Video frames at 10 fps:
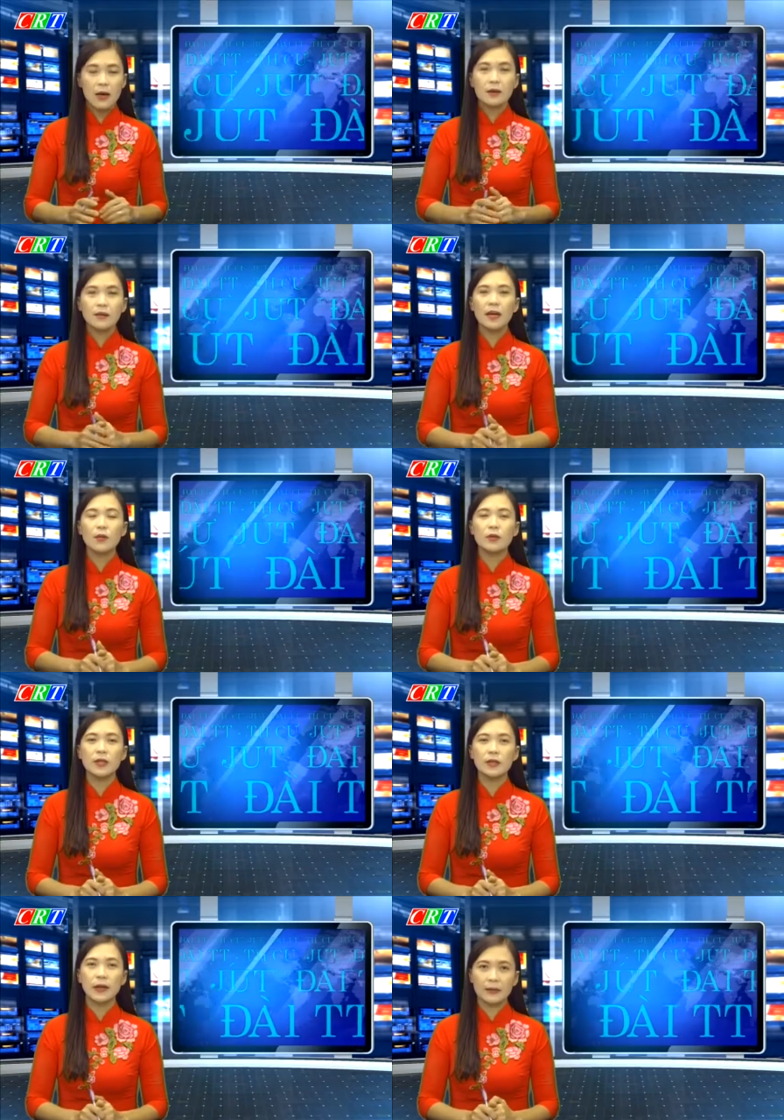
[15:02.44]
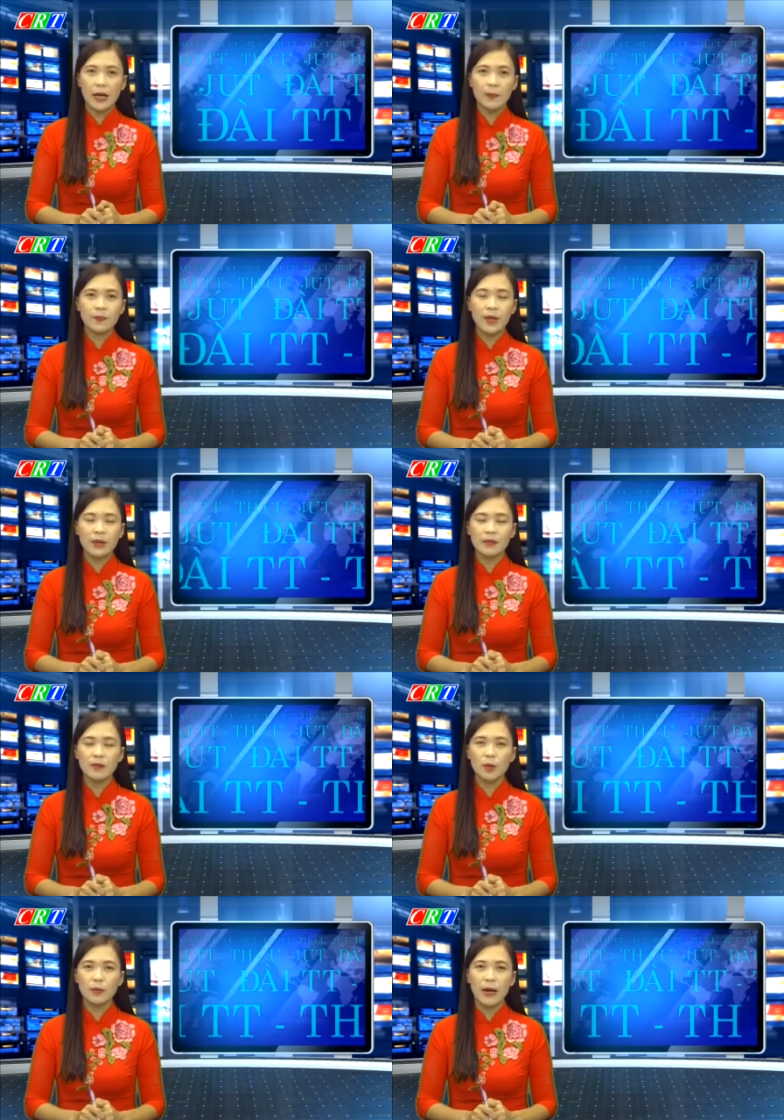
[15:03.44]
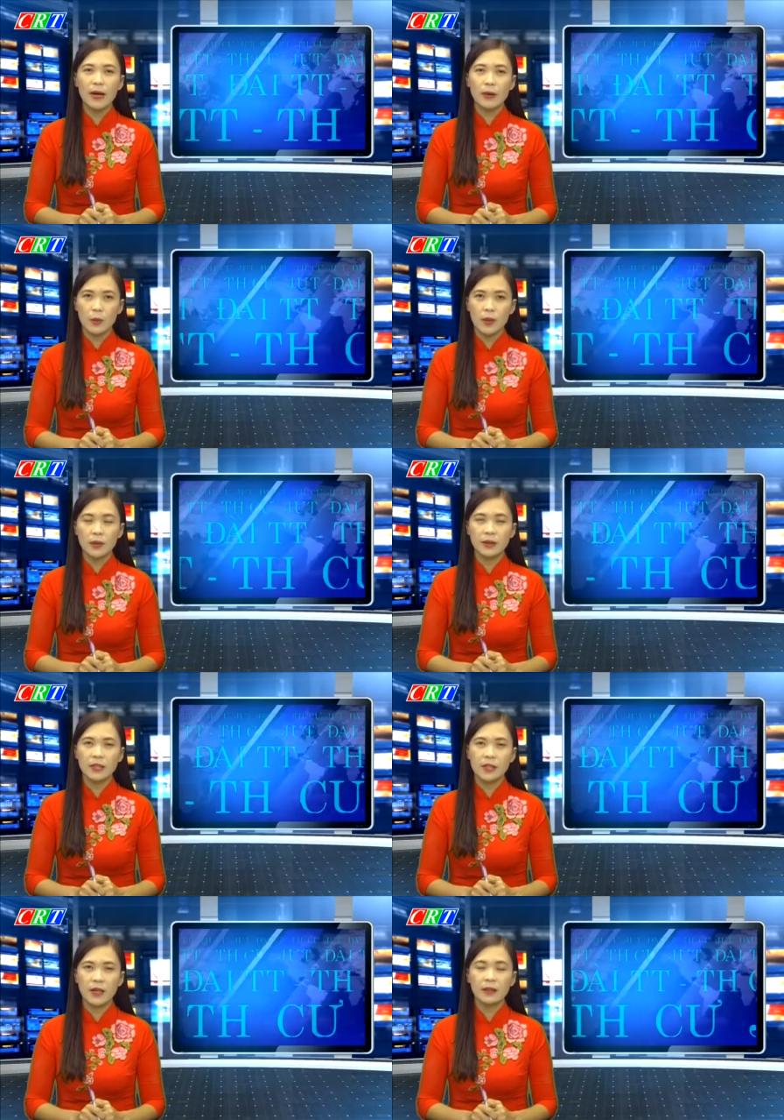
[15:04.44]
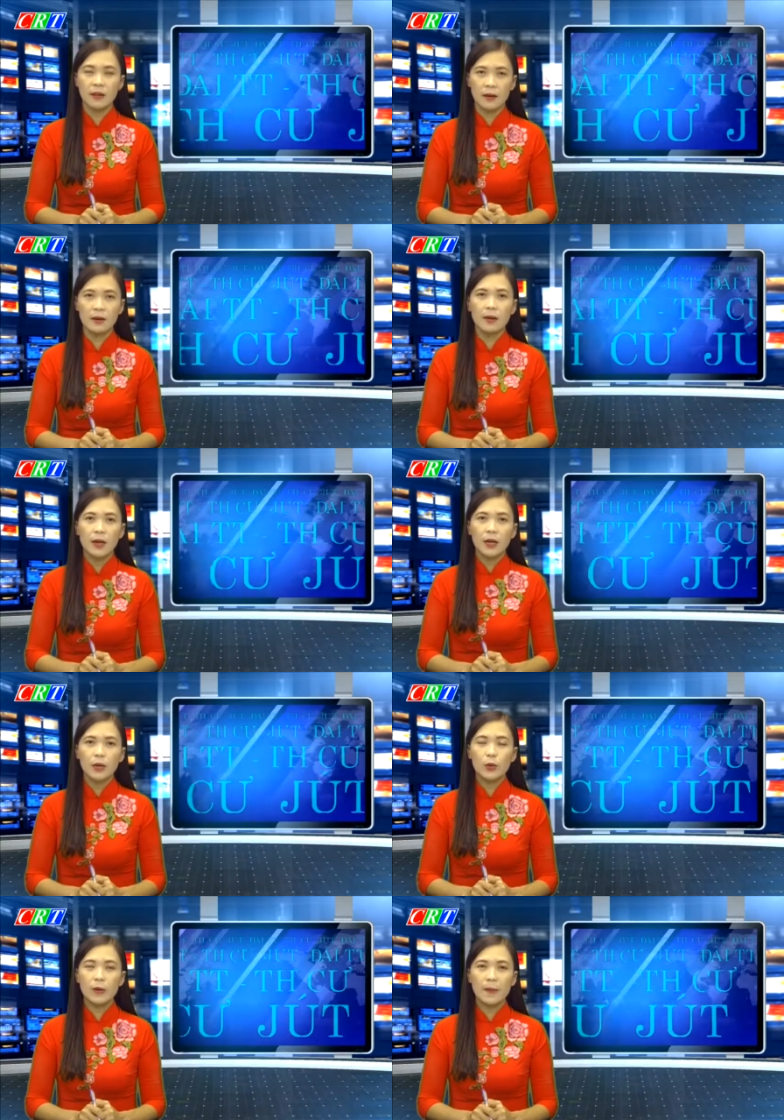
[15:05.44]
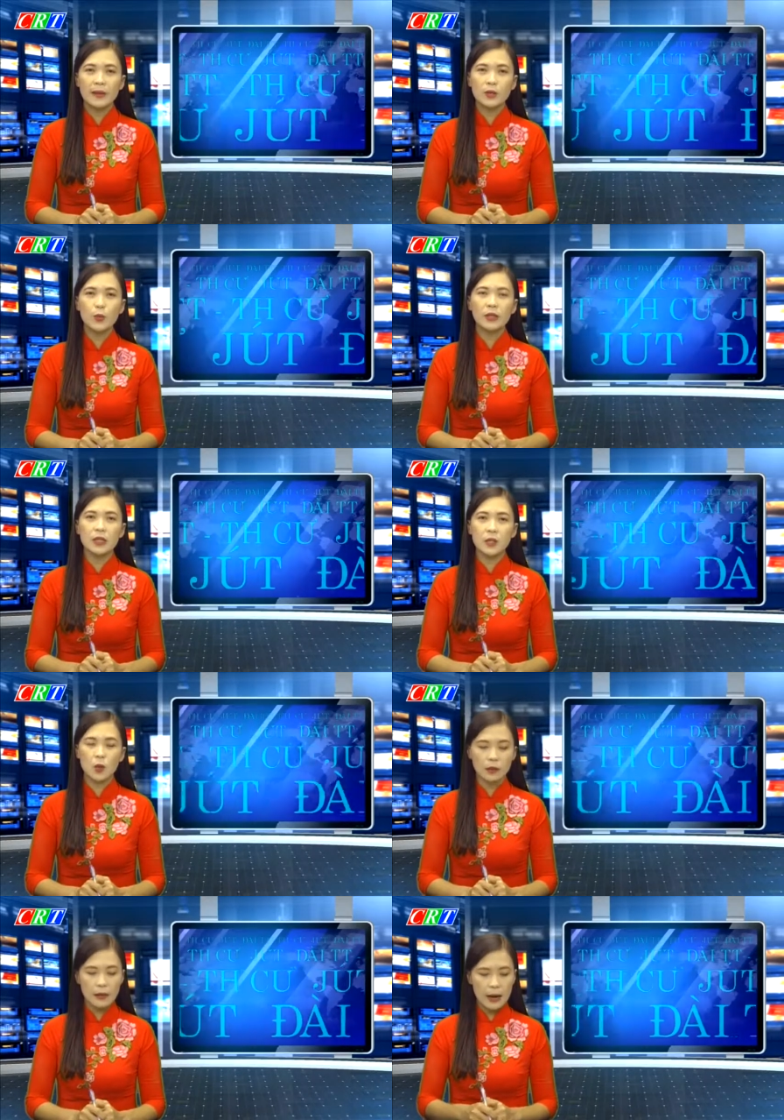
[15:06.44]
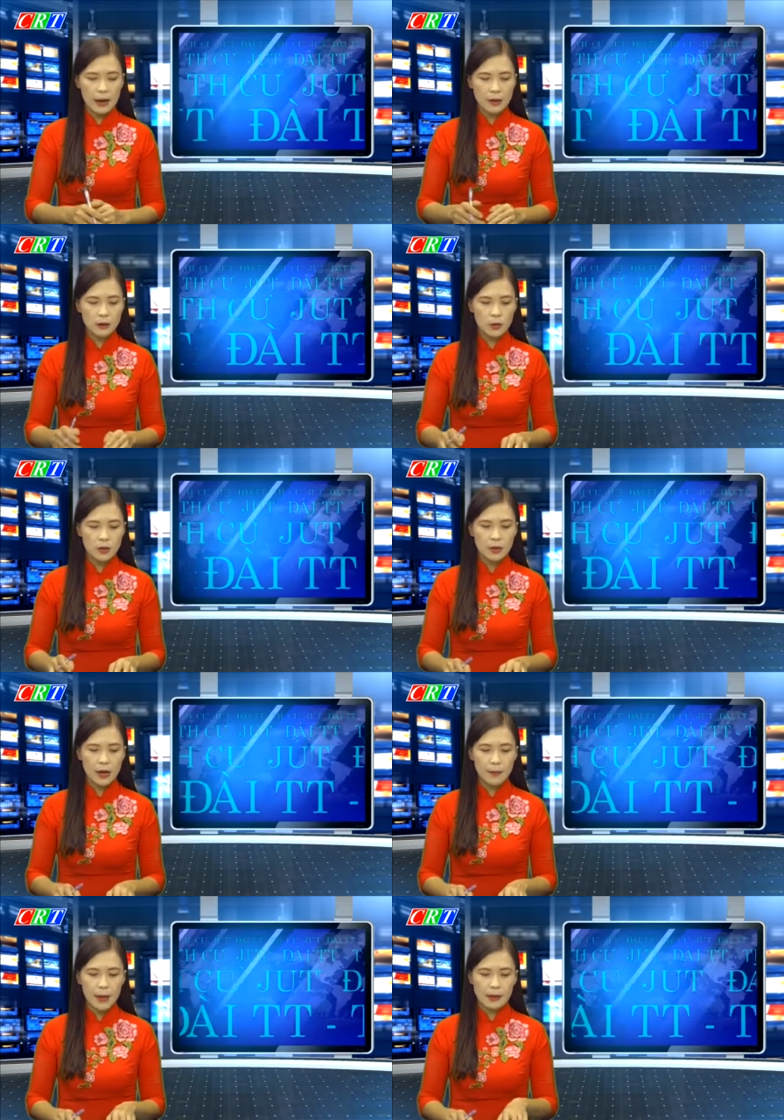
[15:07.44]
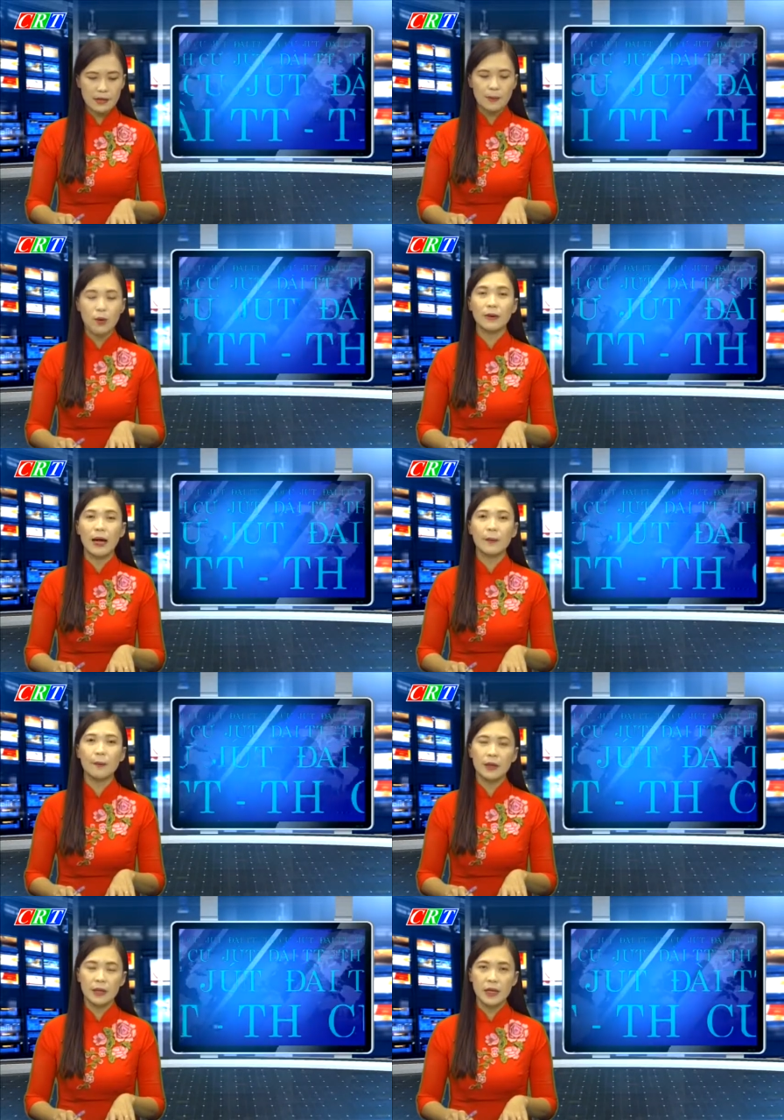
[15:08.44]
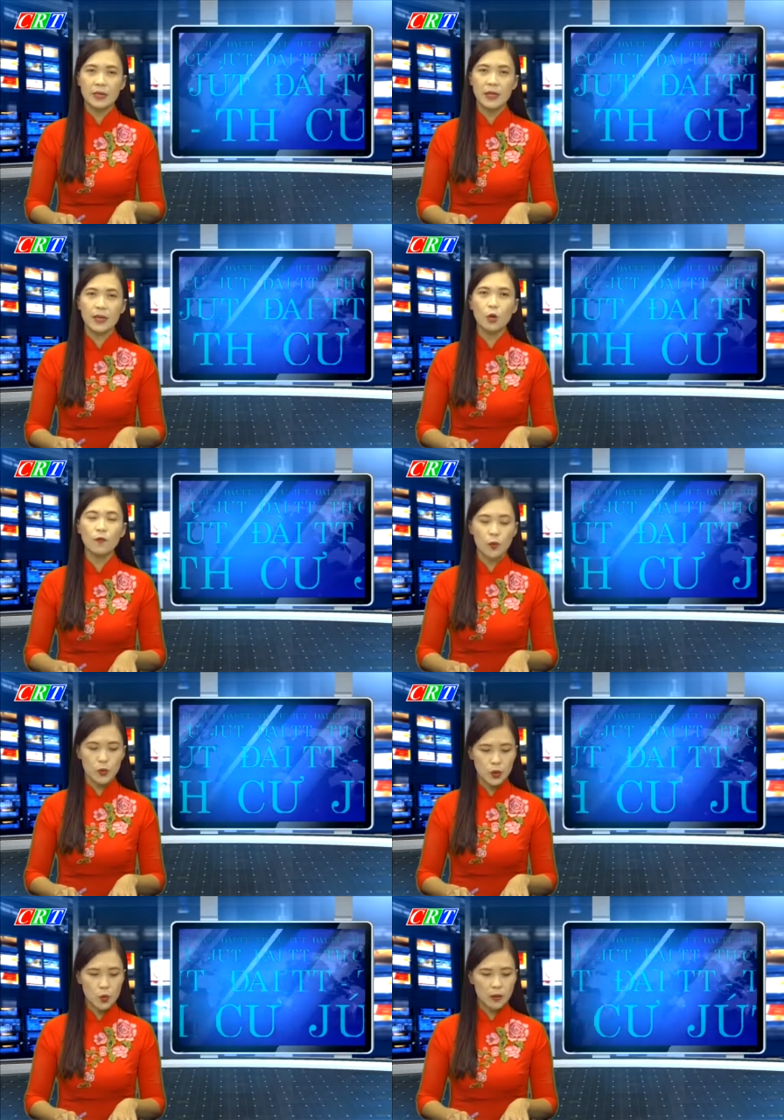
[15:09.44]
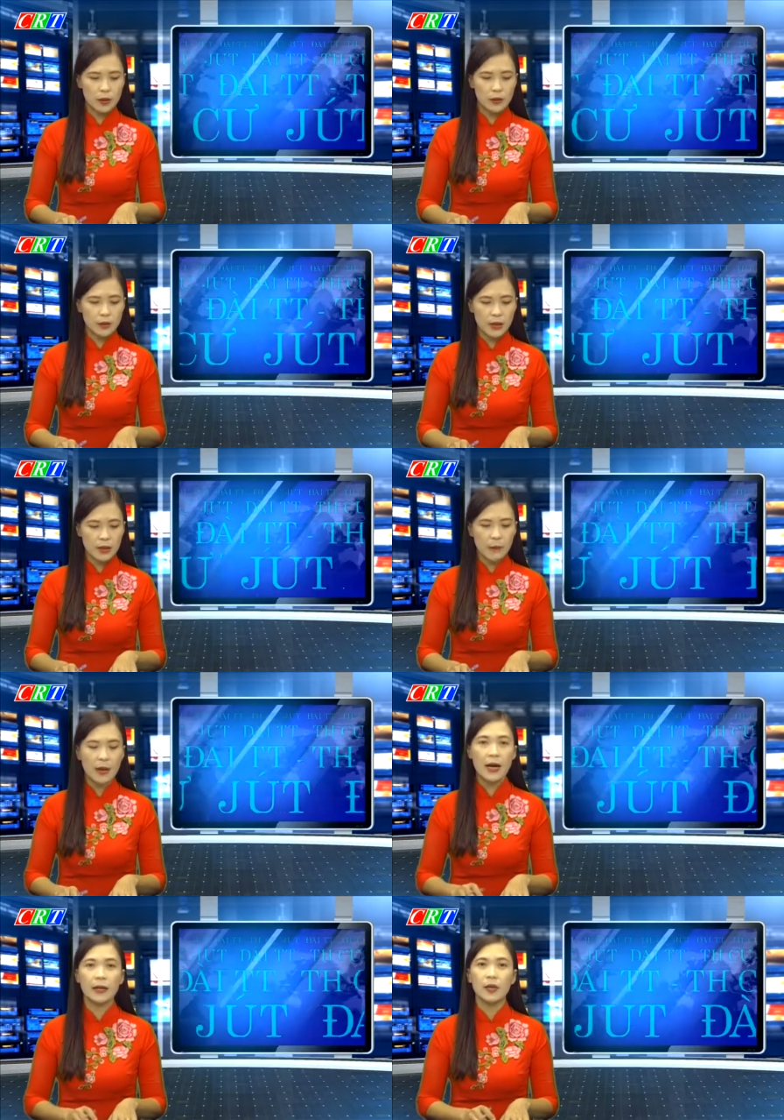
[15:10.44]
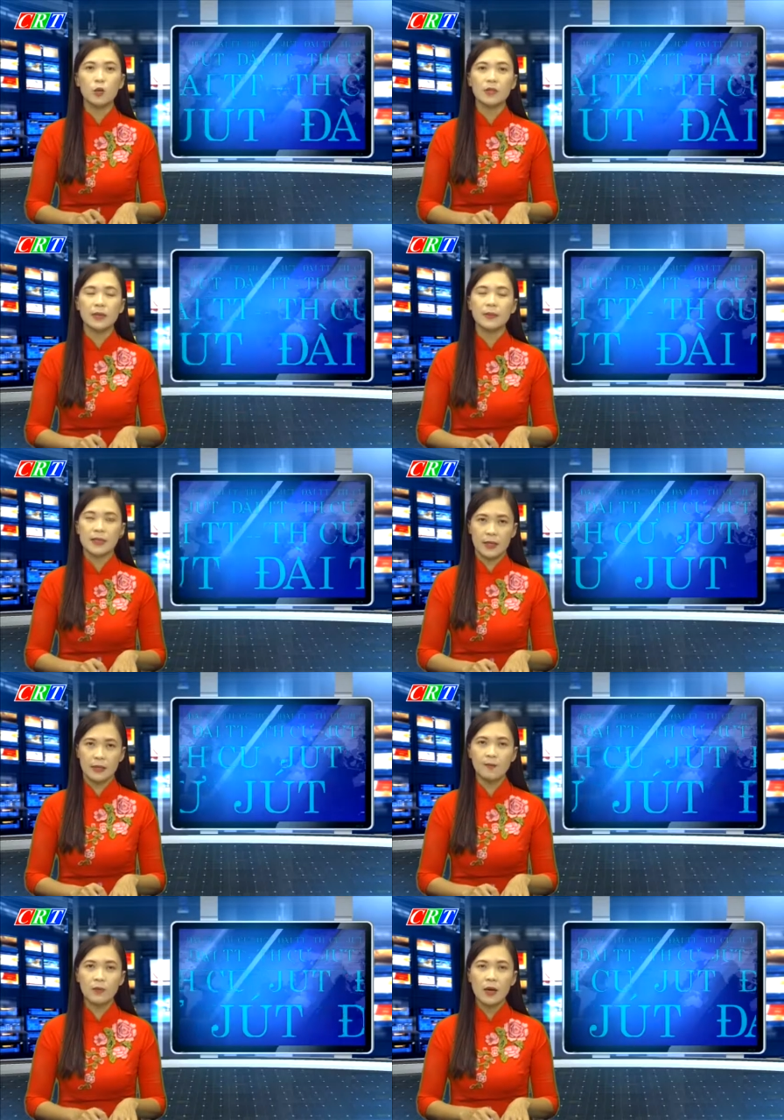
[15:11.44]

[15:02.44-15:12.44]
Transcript: Sáng ngày 9 tháng 8, tại sân bóng đá Hải Nguyên, thị trấn Etterling, Ủy ban dân huyện Chư Rút đã tổ chức khai mạc giải bóng đá mini tranh cúp Phú Trung lần thứ nhất năm 2019.